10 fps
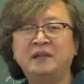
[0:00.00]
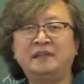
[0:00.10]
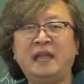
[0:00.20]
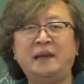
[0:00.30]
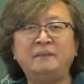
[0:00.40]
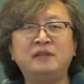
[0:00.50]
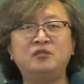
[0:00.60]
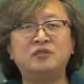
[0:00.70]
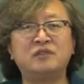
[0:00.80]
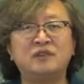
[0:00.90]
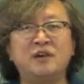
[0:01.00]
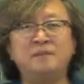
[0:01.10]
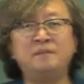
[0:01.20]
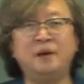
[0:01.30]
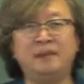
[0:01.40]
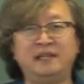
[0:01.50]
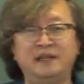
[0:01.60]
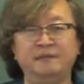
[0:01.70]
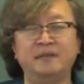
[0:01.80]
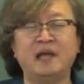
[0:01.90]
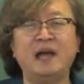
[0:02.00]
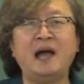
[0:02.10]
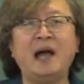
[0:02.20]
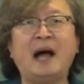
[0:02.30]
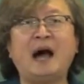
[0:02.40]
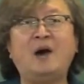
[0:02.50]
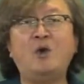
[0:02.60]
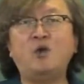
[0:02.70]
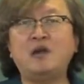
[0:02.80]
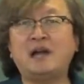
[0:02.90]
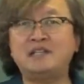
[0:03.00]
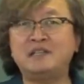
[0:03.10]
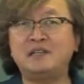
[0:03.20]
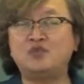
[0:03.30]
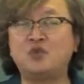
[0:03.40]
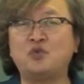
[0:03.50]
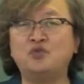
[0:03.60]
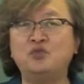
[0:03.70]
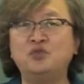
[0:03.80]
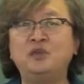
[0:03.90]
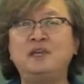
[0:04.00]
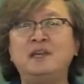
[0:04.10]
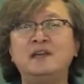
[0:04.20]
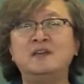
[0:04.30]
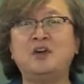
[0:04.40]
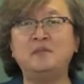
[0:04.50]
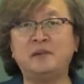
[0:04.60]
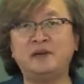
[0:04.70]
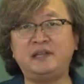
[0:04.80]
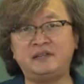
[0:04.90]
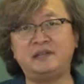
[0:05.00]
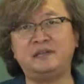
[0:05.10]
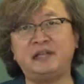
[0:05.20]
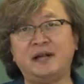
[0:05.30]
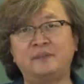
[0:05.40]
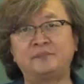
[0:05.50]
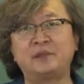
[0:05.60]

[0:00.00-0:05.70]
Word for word: 대한민국 형법에는 아홉 가지 종류의 형벌이 있습니다.